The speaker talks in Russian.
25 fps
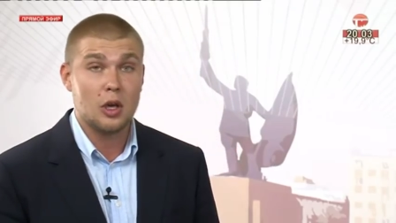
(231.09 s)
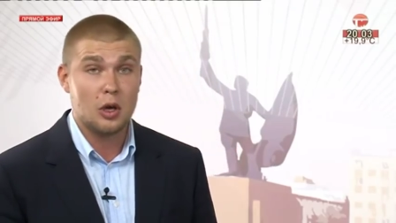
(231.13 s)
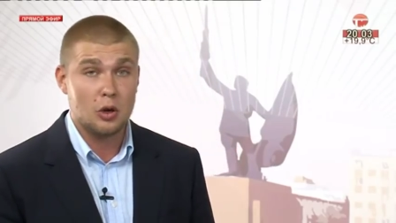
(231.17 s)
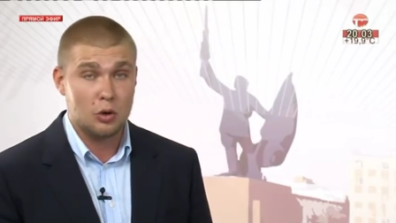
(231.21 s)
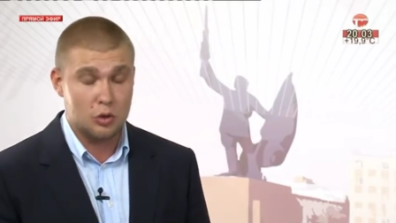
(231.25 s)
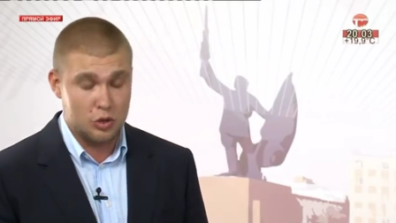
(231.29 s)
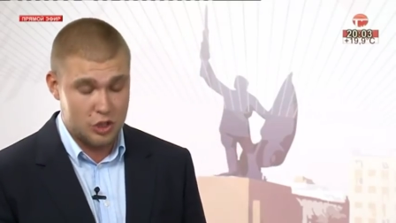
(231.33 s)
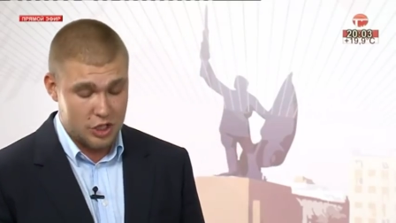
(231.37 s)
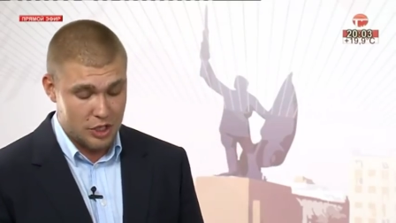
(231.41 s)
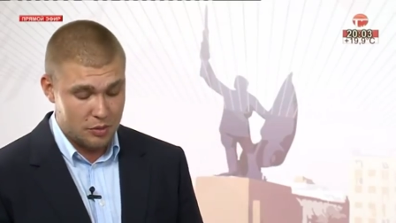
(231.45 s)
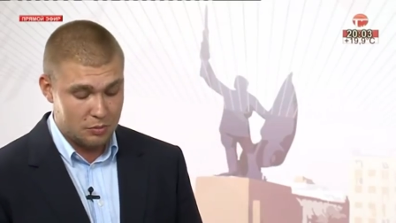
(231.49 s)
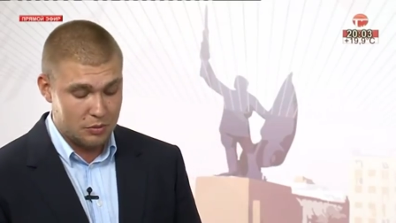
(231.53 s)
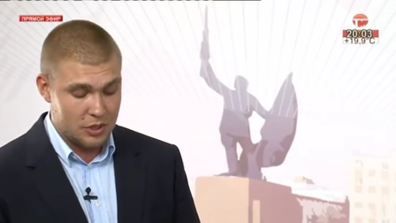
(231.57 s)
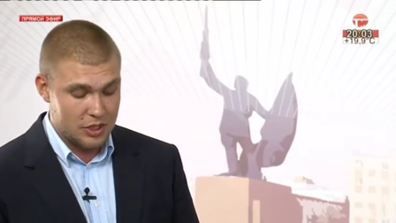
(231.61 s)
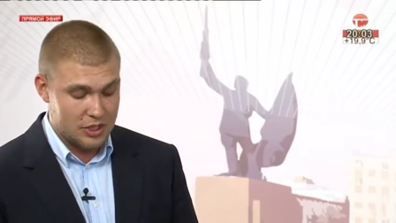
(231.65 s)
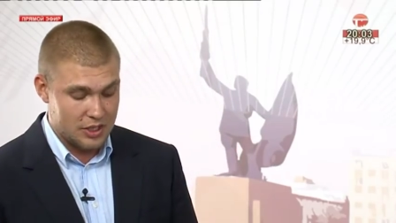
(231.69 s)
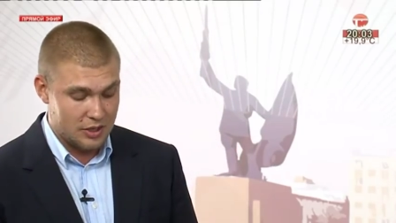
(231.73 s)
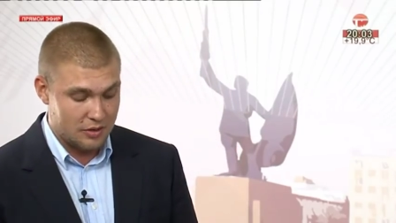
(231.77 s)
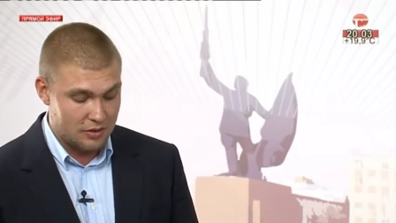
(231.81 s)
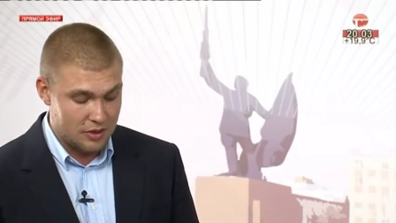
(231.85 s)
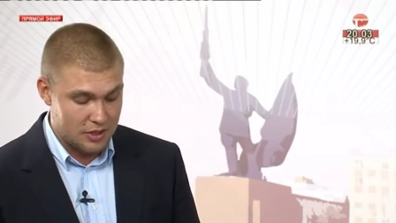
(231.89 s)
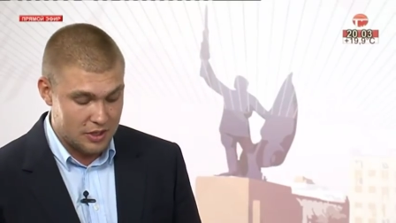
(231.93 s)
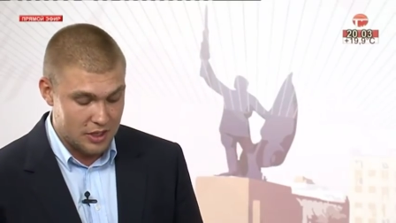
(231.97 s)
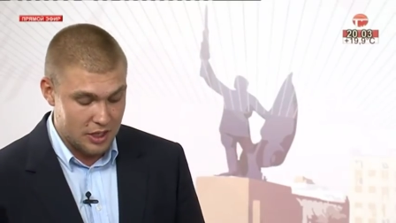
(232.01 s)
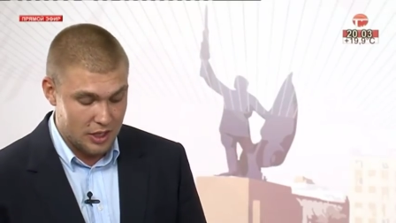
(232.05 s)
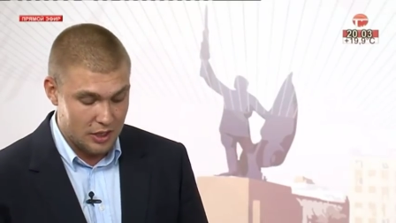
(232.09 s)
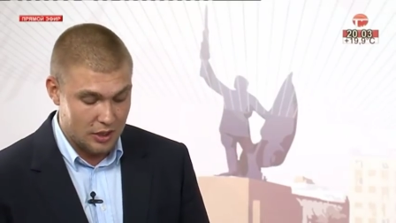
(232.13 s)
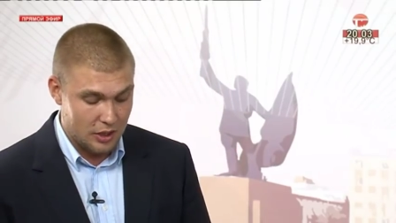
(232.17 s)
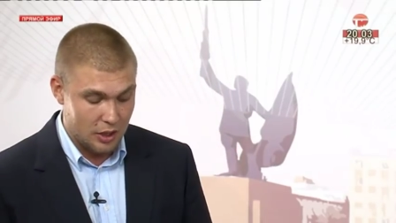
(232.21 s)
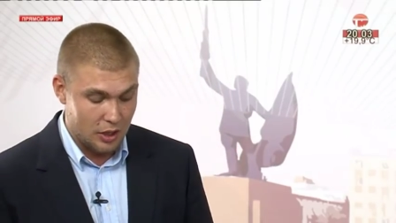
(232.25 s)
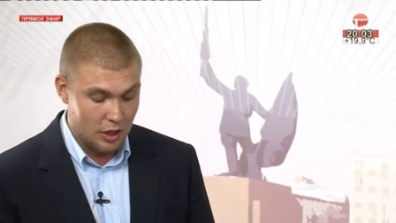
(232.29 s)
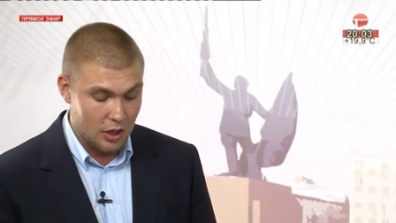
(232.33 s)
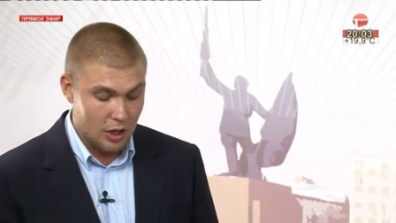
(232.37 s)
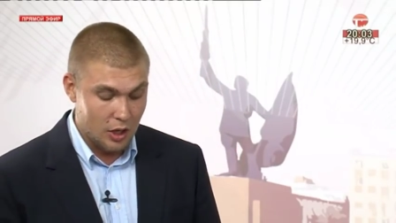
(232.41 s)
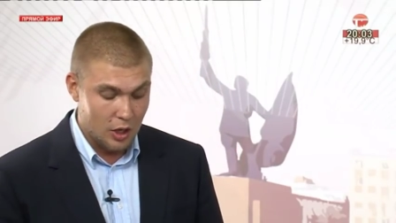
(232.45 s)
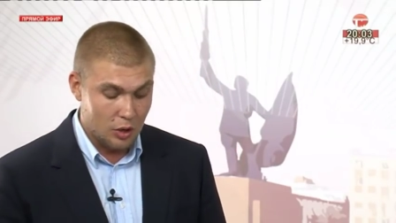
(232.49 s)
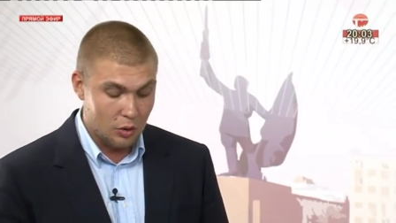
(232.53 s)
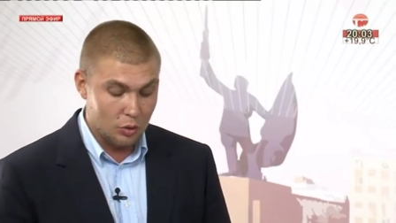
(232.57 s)
учебных заведений,
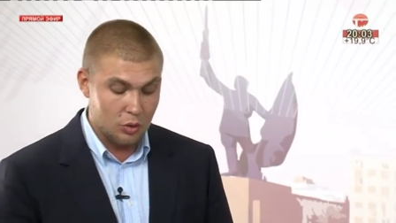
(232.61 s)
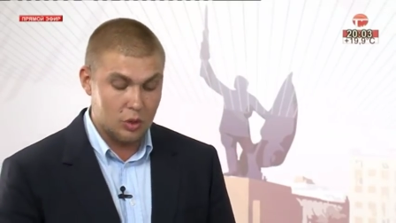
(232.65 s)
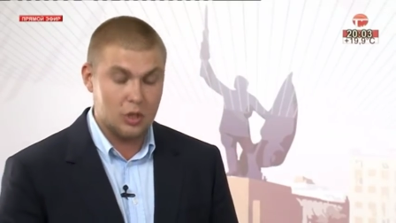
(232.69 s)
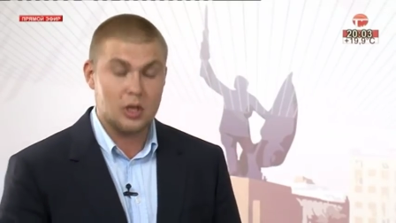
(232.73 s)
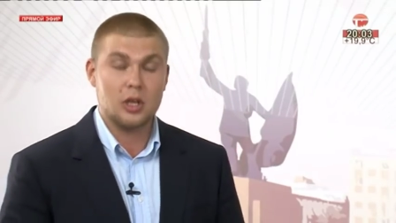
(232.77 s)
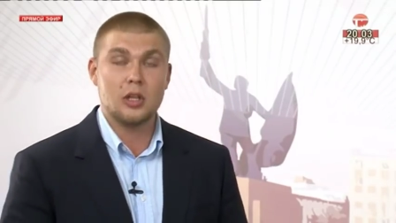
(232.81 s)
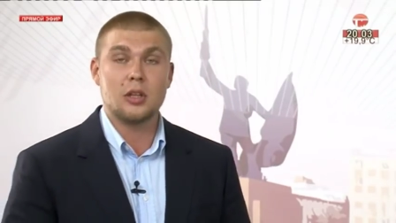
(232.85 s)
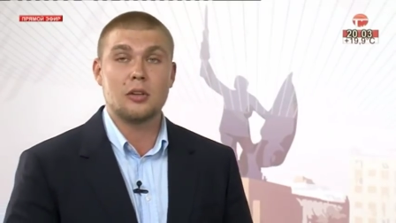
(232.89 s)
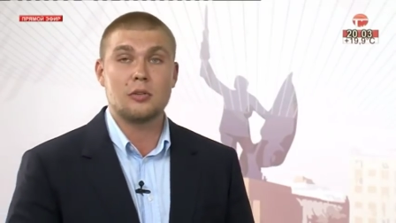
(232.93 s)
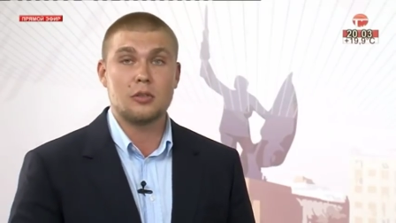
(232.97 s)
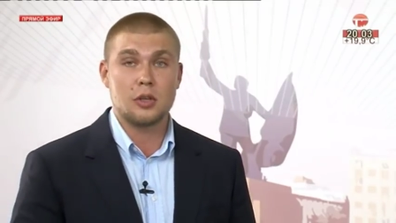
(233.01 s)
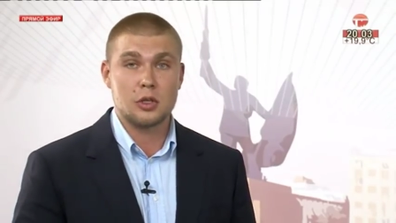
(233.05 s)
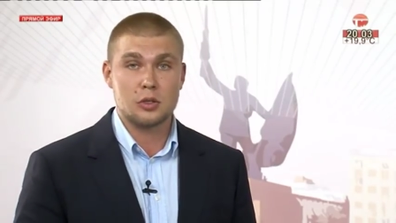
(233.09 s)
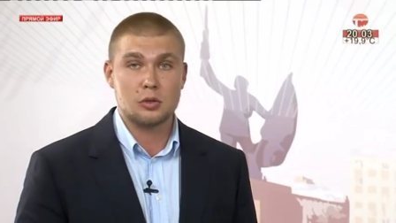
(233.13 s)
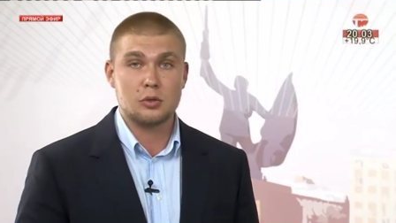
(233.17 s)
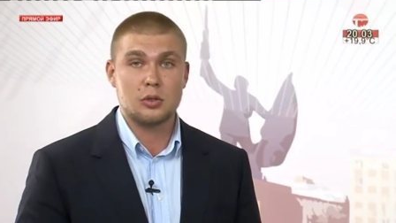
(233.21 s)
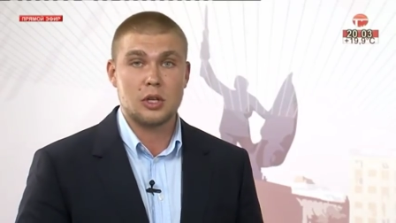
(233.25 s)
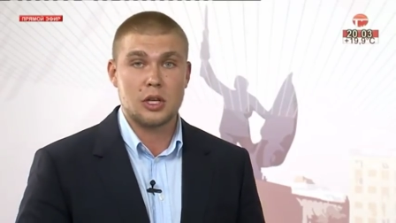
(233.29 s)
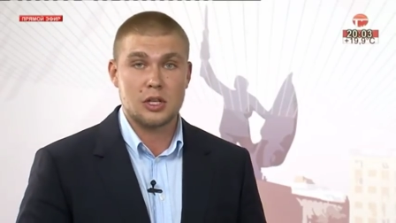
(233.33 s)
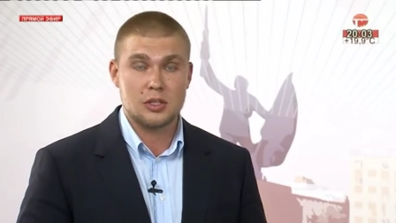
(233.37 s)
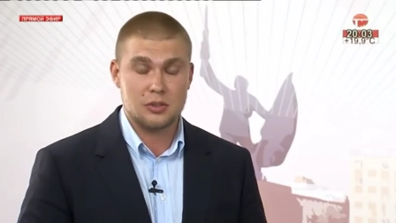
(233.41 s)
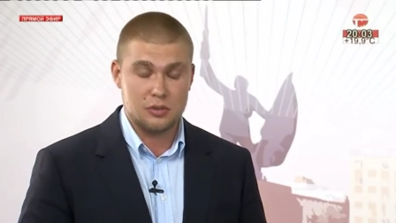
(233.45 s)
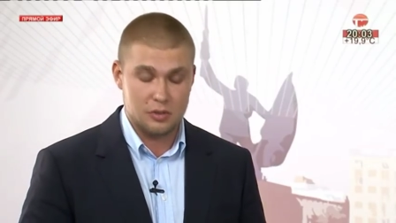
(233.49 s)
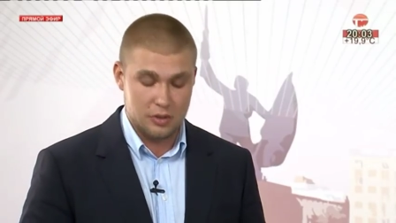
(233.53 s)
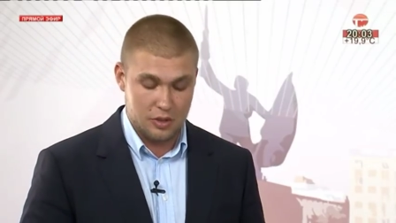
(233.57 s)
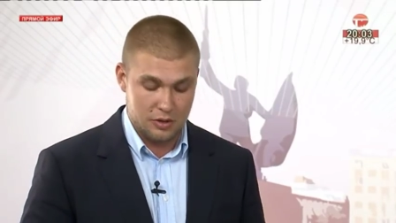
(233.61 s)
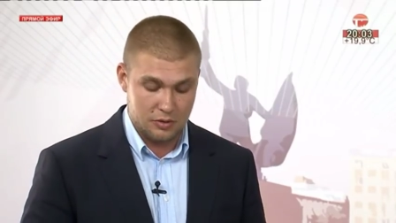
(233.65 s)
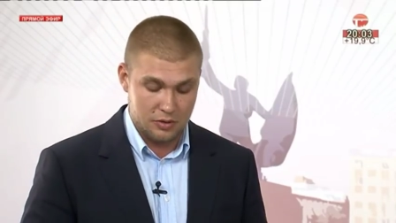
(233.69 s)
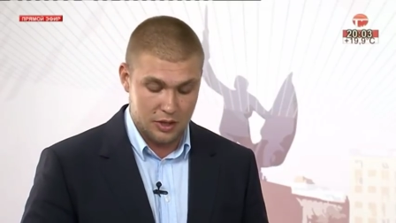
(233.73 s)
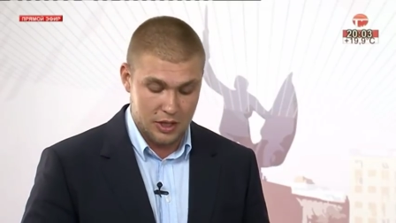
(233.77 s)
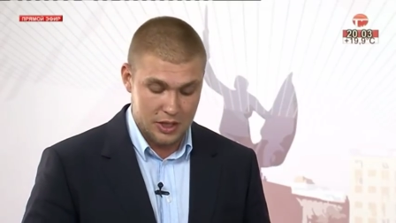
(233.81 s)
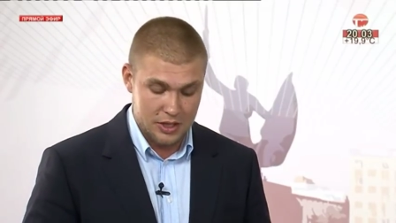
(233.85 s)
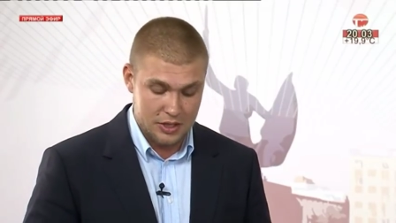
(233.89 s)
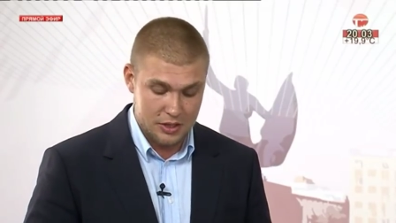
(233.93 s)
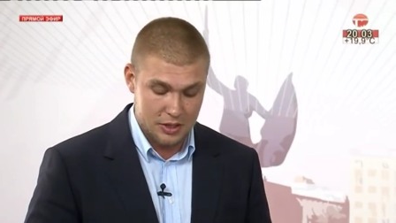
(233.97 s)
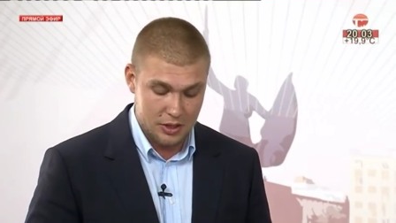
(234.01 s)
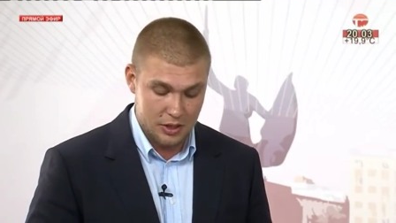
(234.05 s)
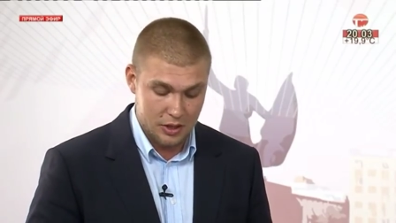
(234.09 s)
органов государственной
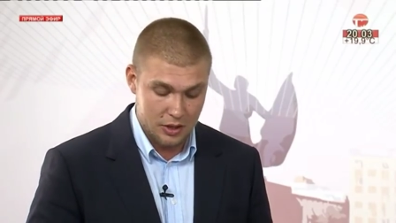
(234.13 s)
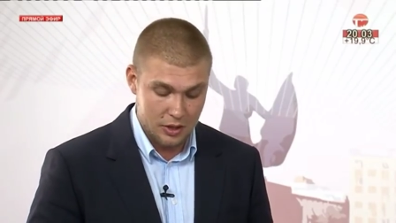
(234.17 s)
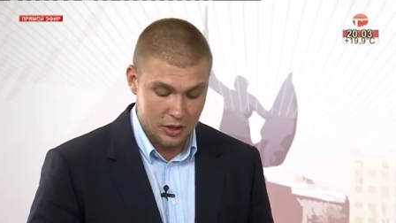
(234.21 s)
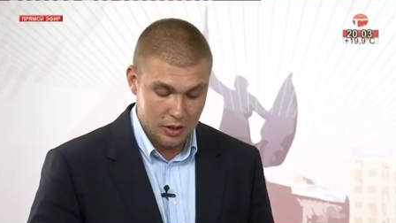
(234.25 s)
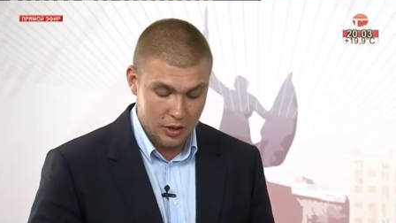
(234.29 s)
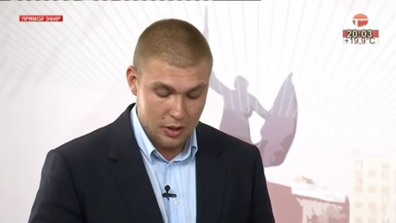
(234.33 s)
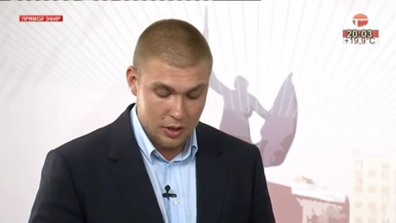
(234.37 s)
власти,